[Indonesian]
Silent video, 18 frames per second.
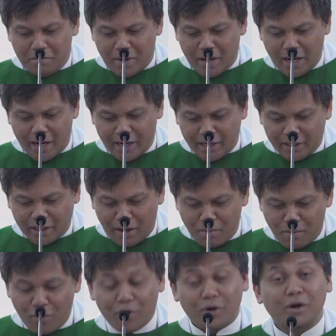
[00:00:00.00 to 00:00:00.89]
Marilah
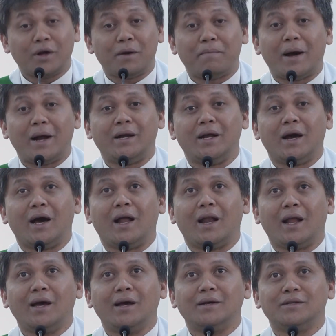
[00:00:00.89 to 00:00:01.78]
kita mohon kepada
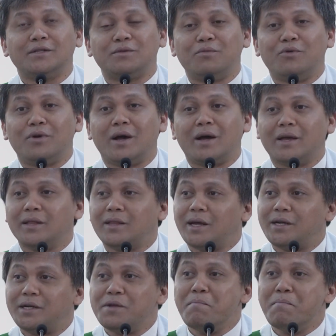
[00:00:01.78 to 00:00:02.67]
Allah, semoga
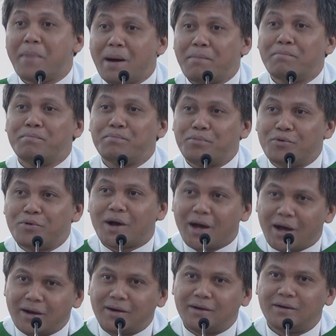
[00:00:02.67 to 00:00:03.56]
kita
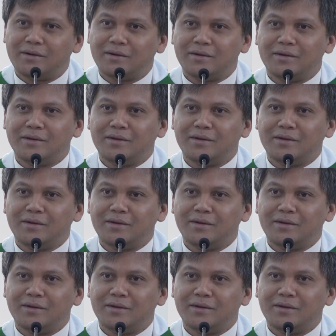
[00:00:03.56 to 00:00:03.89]
dimampukan